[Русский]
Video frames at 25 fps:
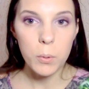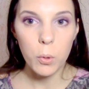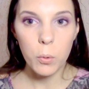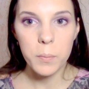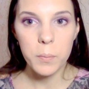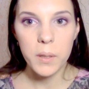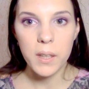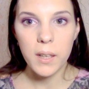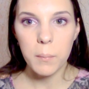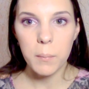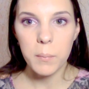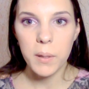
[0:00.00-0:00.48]

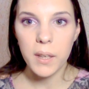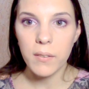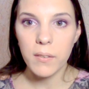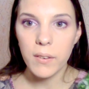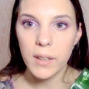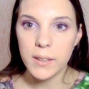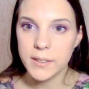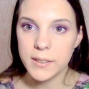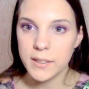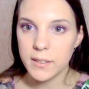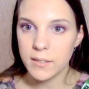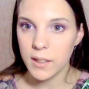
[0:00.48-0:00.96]
Пробника мне
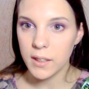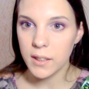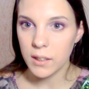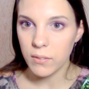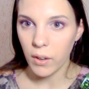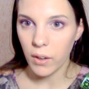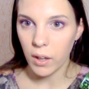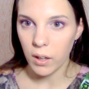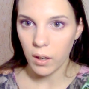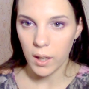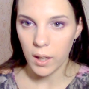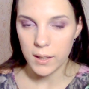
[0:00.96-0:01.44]
хватило на
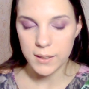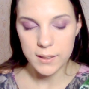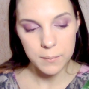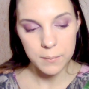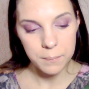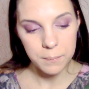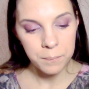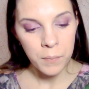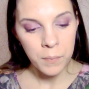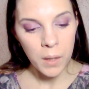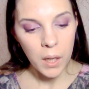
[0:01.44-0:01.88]
два раза.